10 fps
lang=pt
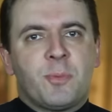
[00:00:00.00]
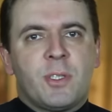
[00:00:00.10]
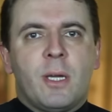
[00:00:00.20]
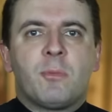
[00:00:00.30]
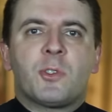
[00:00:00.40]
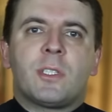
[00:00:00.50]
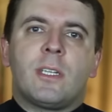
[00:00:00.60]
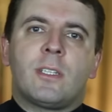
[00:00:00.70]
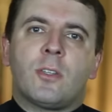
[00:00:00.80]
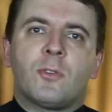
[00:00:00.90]
podemos
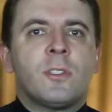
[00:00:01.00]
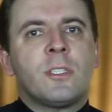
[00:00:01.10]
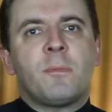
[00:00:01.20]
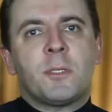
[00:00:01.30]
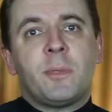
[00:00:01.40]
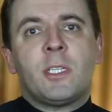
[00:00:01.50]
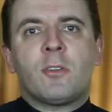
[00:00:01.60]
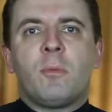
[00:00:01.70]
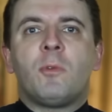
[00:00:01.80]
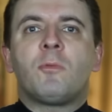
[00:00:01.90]
ter Jesus simplesmente
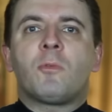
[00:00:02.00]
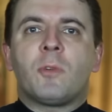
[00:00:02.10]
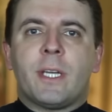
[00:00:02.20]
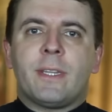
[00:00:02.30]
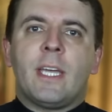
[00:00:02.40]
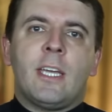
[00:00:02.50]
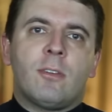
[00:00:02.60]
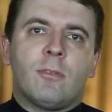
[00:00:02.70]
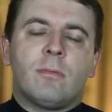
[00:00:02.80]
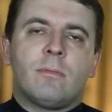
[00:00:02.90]
como um
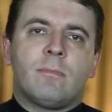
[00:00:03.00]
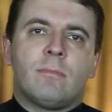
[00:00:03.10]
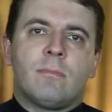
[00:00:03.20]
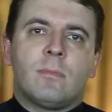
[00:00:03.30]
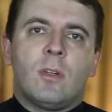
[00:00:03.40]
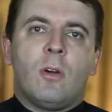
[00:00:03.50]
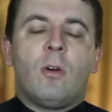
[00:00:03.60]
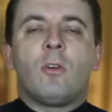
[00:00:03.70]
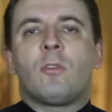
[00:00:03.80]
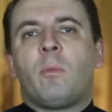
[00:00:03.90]
curandeiro
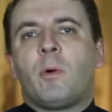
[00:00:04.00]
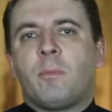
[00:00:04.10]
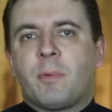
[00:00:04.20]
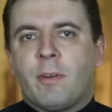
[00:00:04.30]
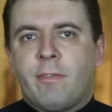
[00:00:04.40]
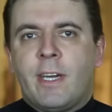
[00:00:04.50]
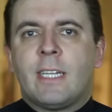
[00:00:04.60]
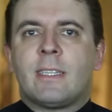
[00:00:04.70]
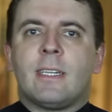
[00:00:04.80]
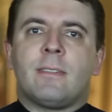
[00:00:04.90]
ou como um
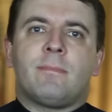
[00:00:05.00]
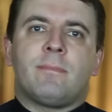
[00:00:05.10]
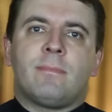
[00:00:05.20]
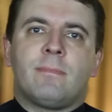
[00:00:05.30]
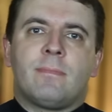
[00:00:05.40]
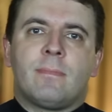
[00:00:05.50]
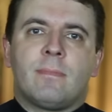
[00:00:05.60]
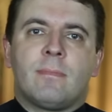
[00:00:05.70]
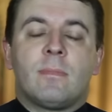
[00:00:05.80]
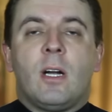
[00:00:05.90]
profeta,
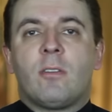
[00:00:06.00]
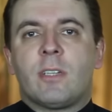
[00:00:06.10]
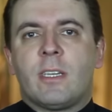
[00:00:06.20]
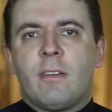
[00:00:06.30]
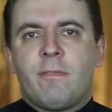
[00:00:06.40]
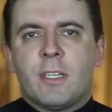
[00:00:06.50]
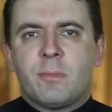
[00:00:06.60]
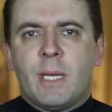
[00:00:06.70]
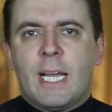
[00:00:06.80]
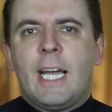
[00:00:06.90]
alguém que faz
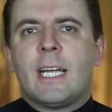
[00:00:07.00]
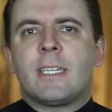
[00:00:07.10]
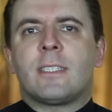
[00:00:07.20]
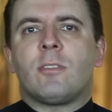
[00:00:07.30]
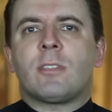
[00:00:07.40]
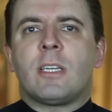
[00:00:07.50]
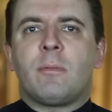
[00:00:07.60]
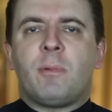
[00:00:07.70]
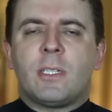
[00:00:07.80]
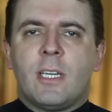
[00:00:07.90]
milagres, alguém que
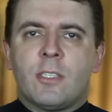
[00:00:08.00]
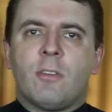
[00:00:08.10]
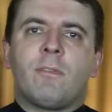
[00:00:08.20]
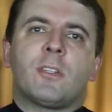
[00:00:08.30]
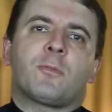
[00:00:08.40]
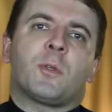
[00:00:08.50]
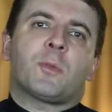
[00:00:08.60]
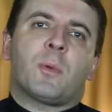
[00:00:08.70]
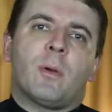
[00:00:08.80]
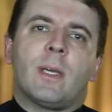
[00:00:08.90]
pode resolver os
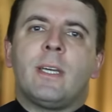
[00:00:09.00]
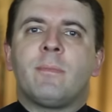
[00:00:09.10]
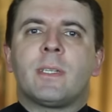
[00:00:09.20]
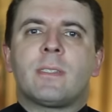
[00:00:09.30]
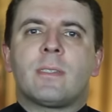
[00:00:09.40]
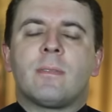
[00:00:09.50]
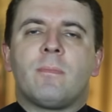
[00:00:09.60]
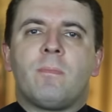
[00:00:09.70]
meus problemas.